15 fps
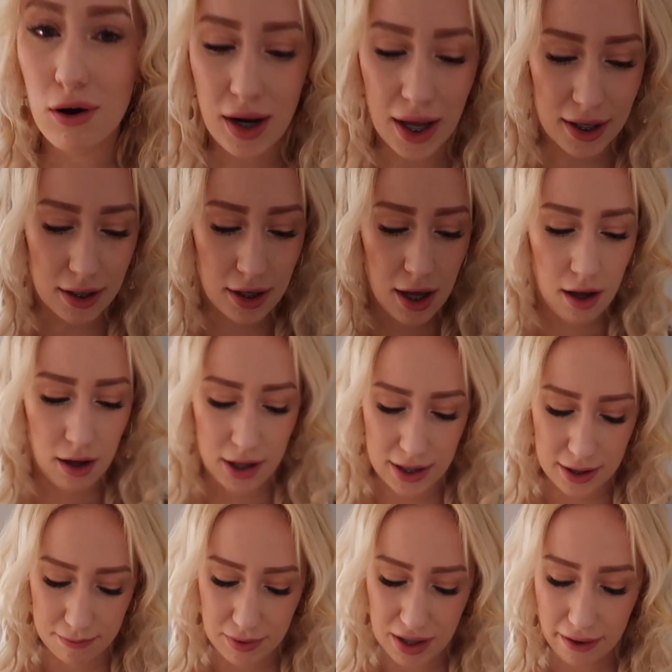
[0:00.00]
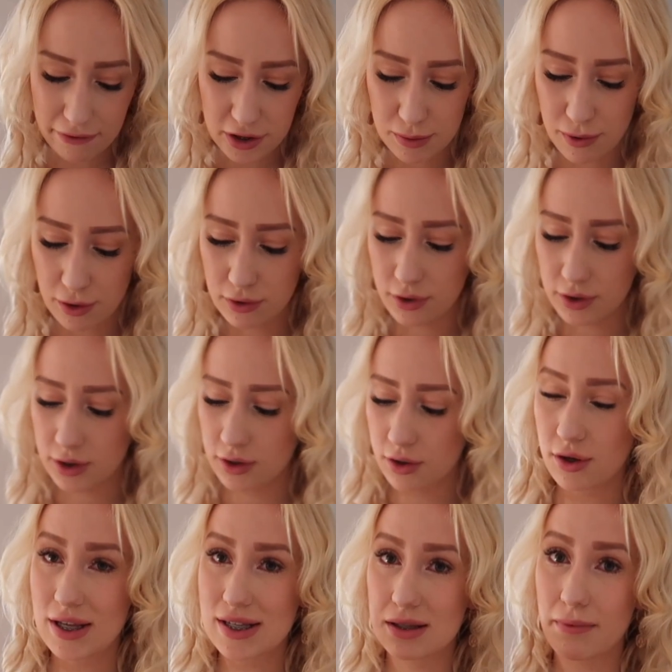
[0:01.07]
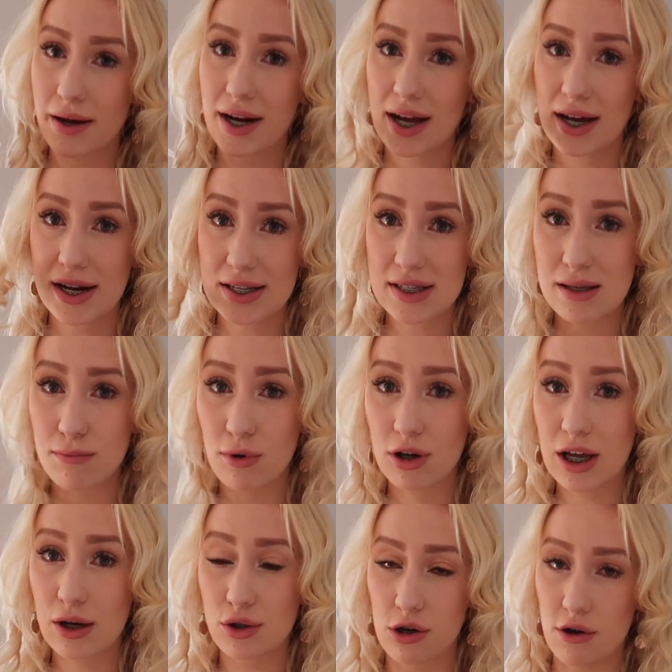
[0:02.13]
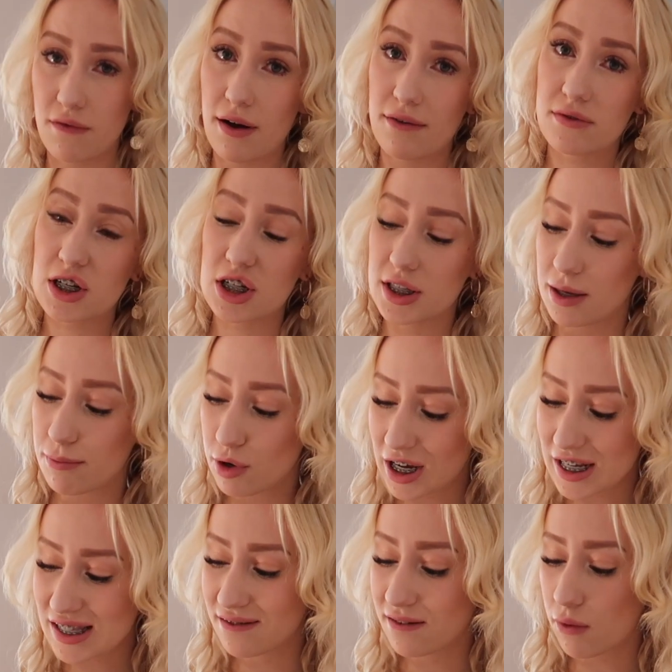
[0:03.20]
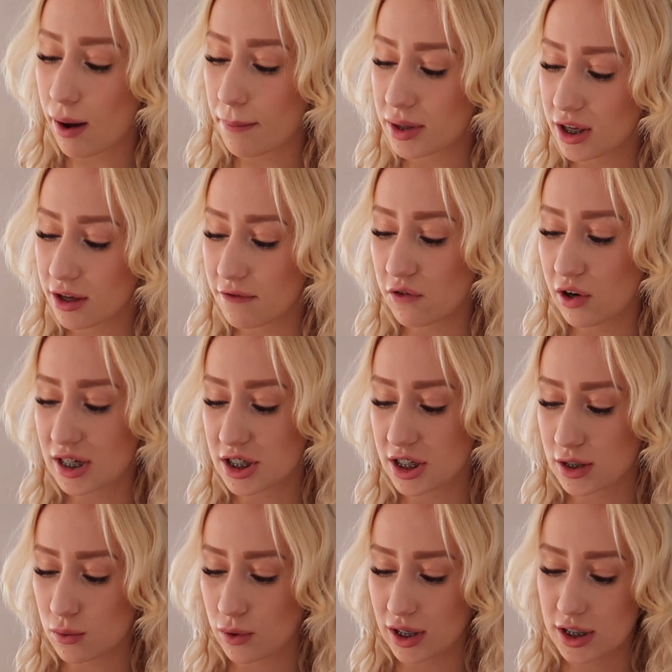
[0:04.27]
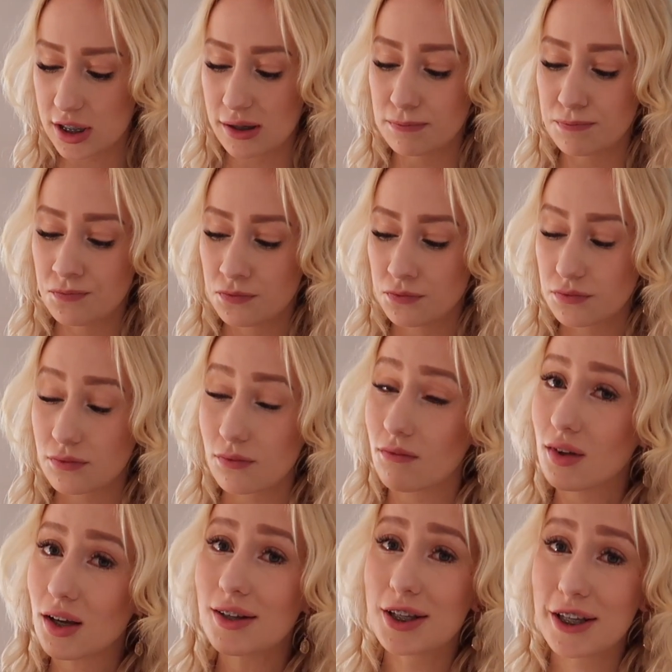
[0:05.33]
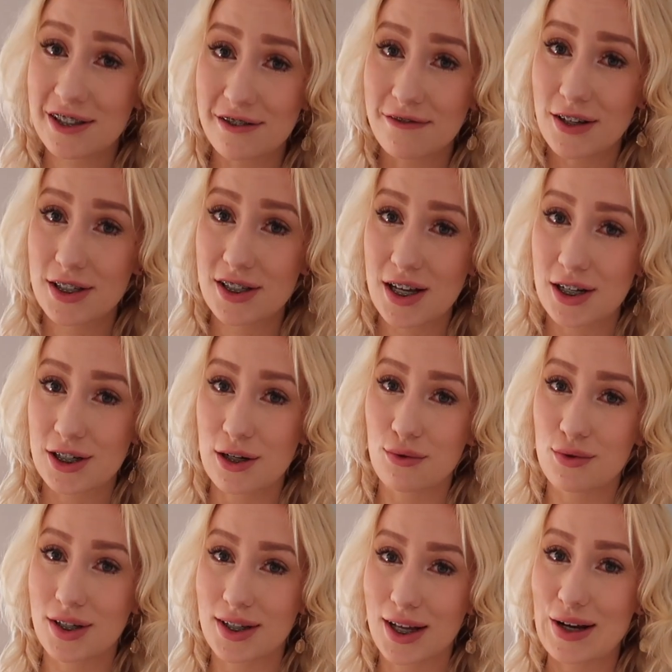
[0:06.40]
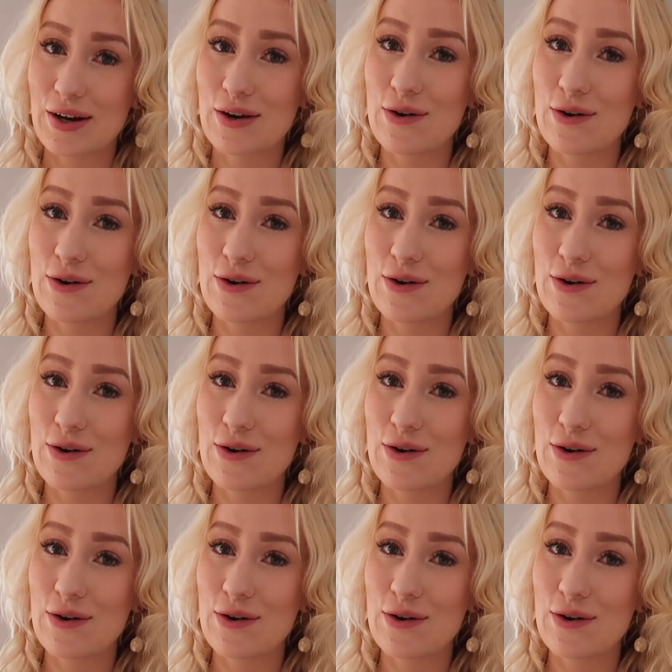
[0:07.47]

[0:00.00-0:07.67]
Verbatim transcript: kolei. Y, pierwszy produkt to jest marka Recibo, ja już go Wam wcześniej pokazywałam i właśnie, słuchajcie, nie dziwię się, że ludzie tak